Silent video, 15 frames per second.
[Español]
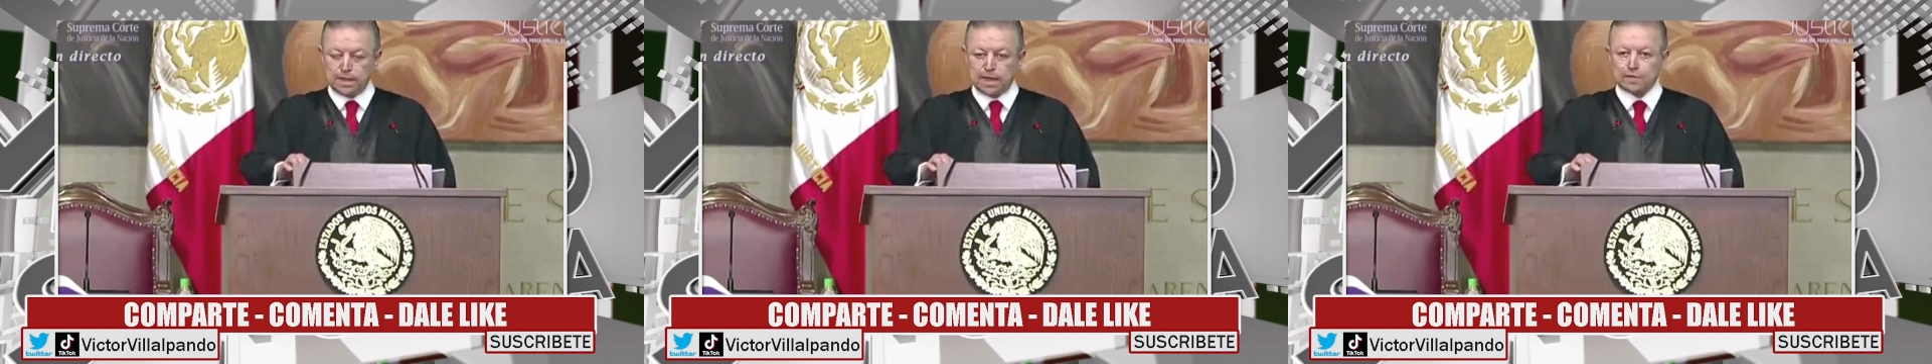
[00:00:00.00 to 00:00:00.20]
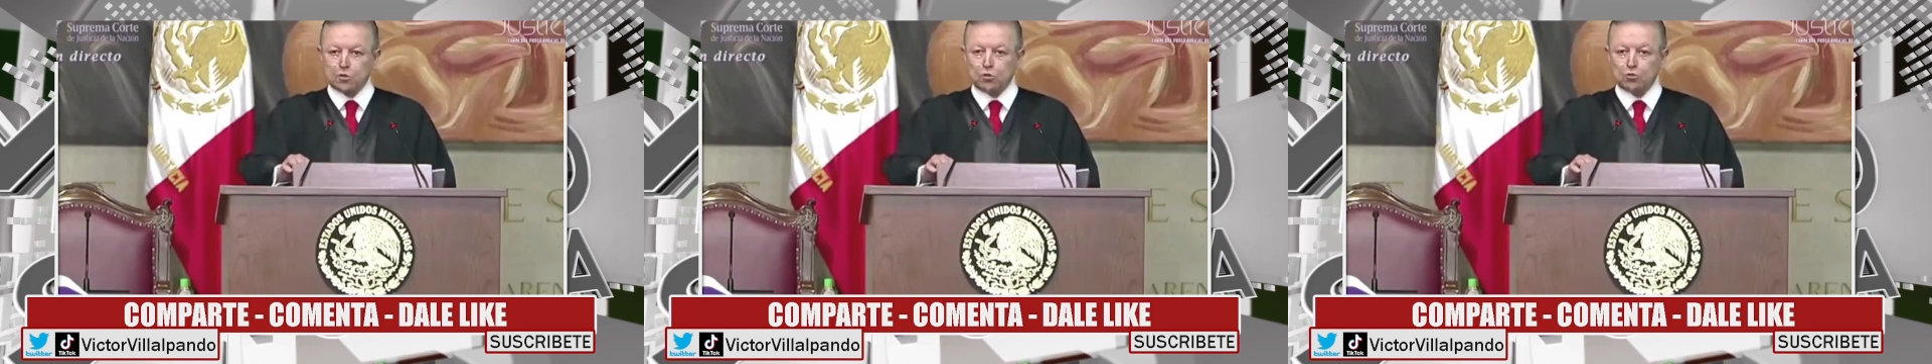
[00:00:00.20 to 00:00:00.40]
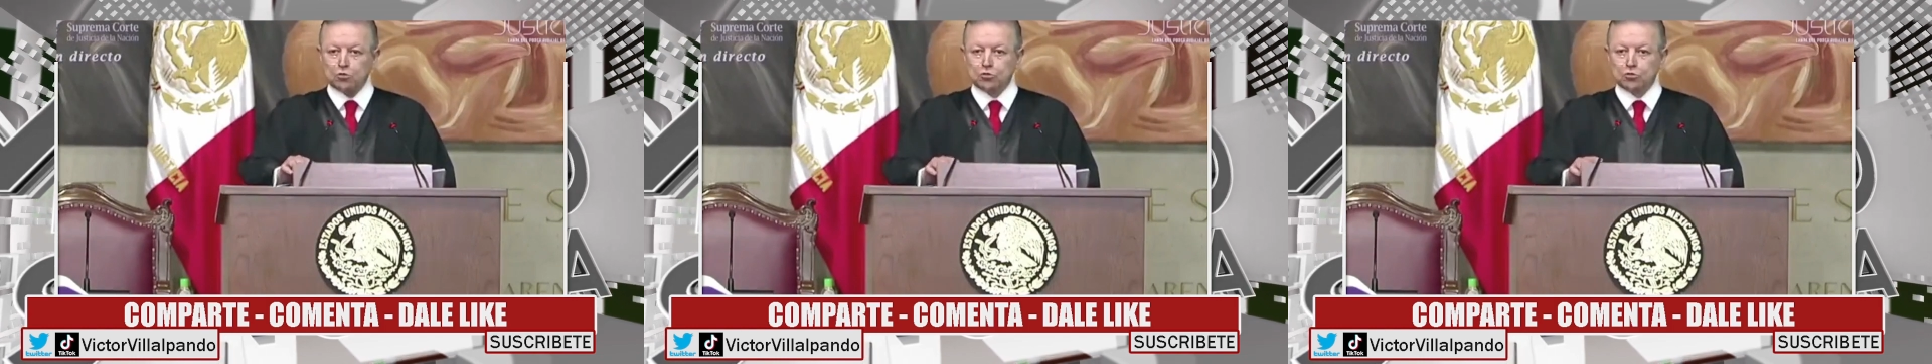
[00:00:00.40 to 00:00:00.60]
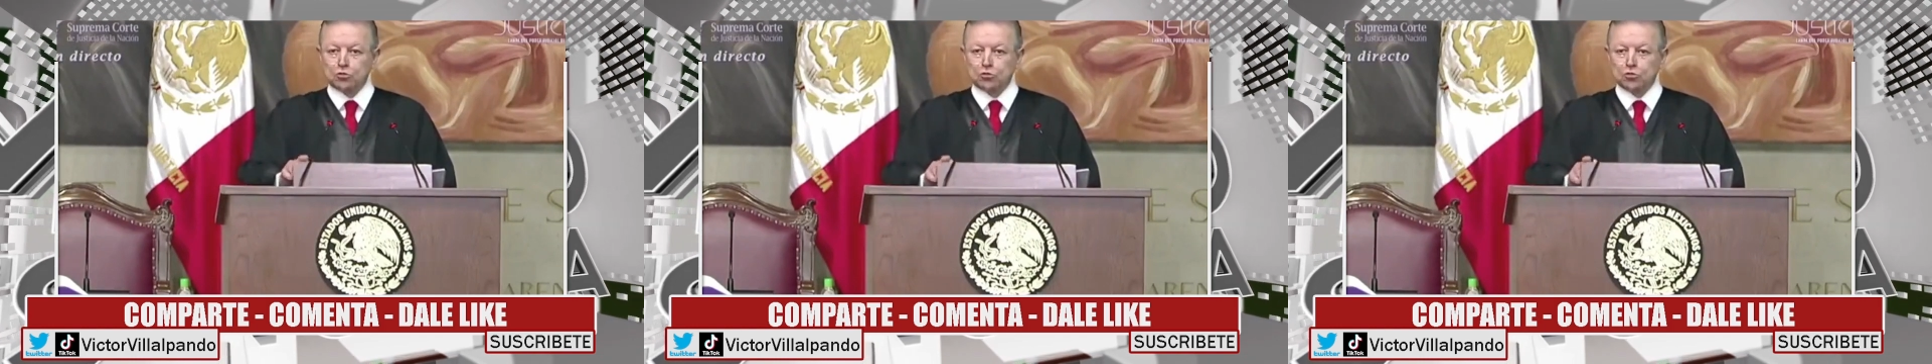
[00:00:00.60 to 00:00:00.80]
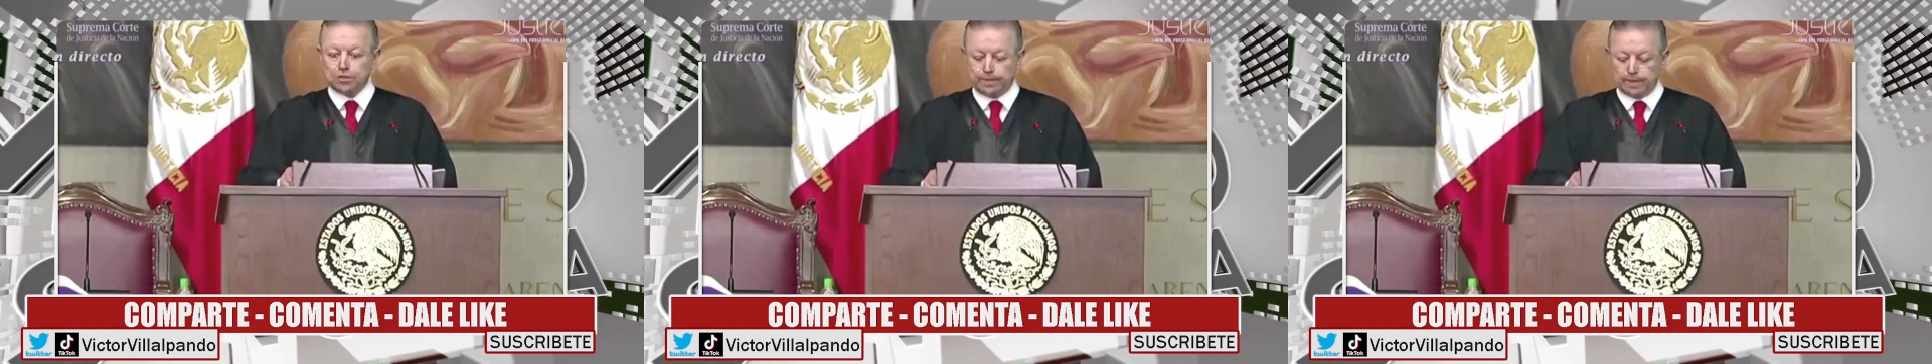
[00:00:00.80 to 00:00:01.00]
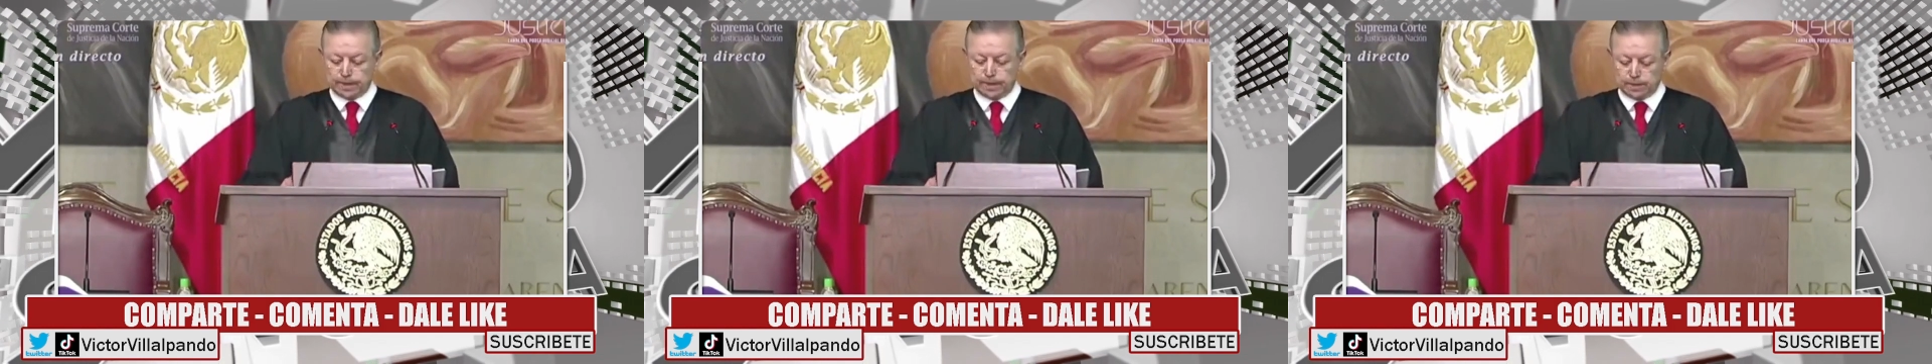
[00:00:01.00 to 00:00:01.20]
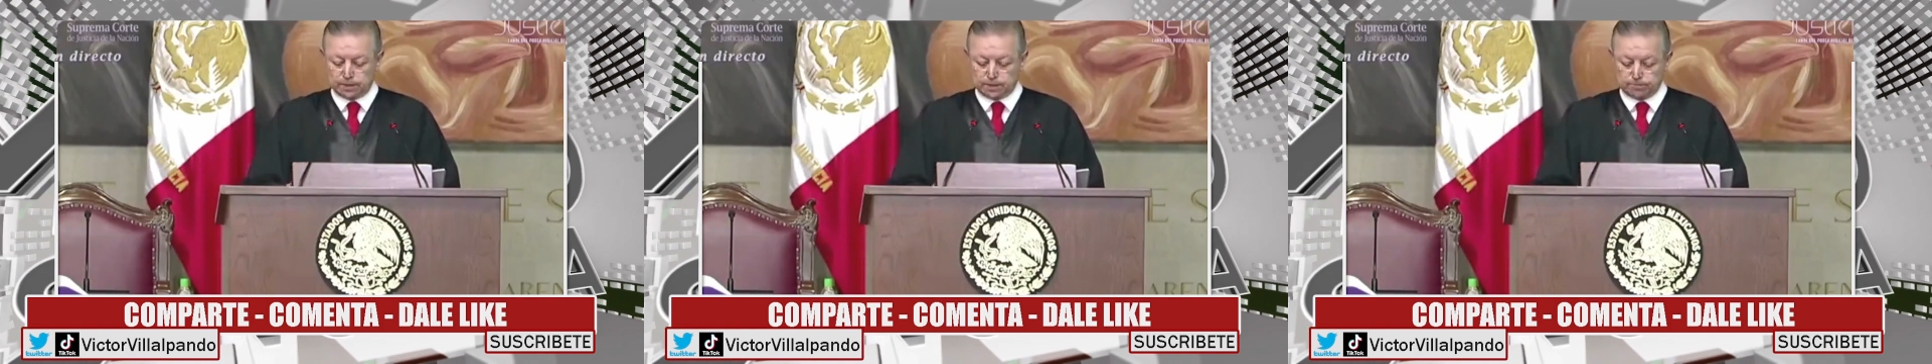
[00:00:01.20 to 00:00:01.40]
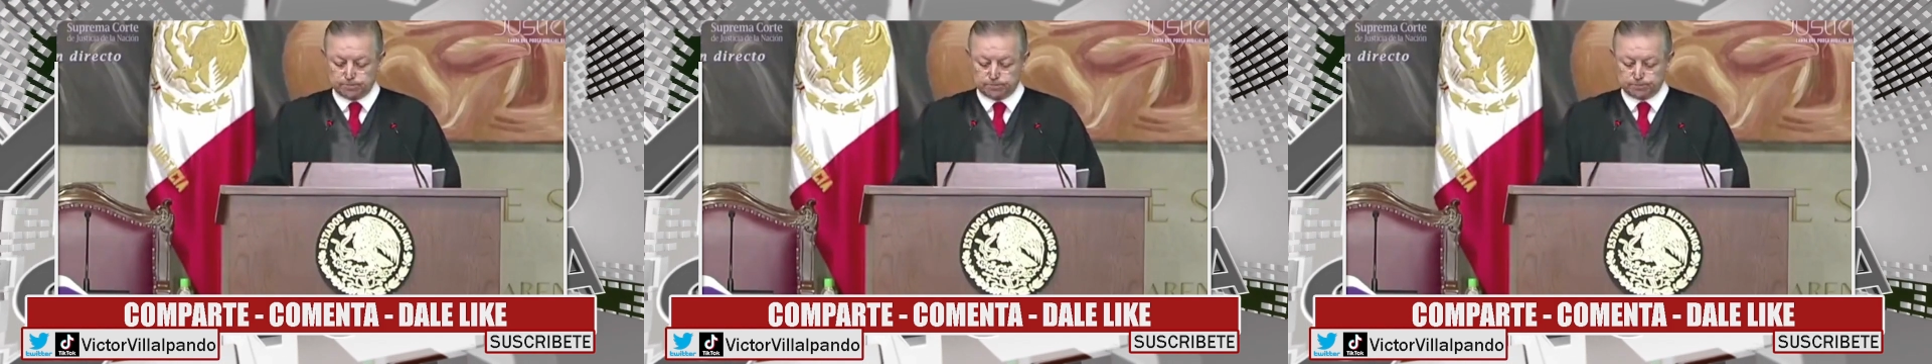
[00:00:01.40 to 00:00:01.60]
y a todos los
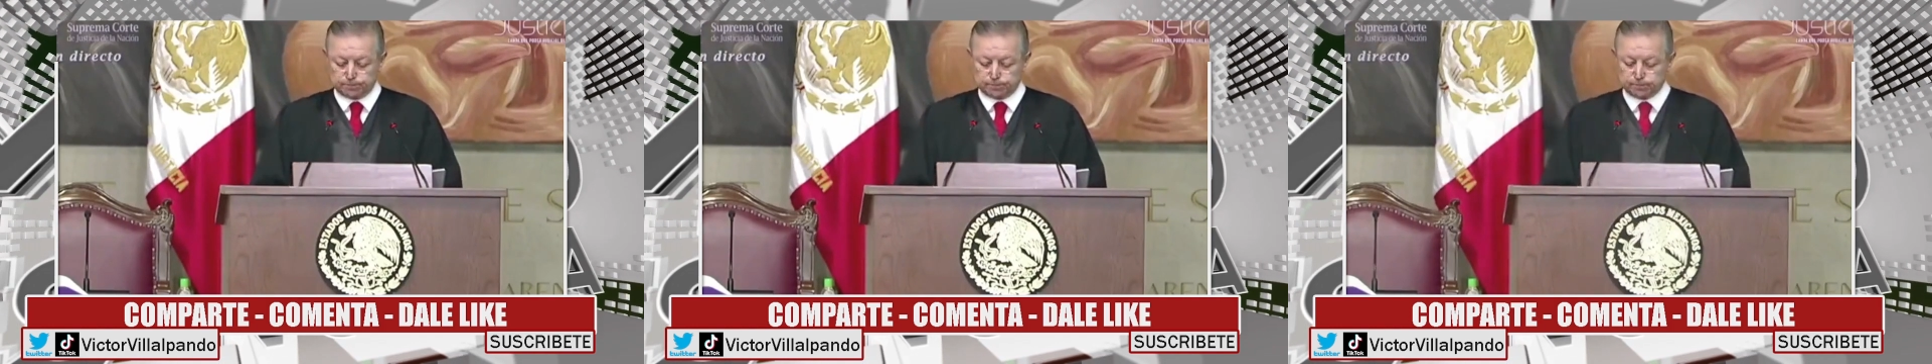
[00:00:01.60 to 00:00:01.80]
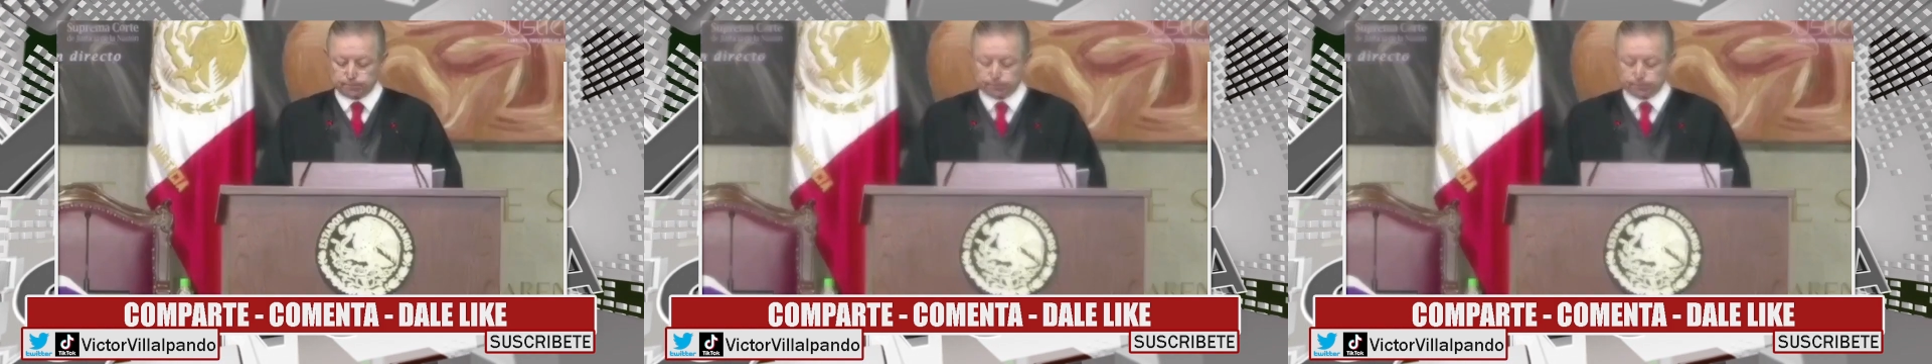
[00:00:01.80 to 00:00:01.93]
niveles.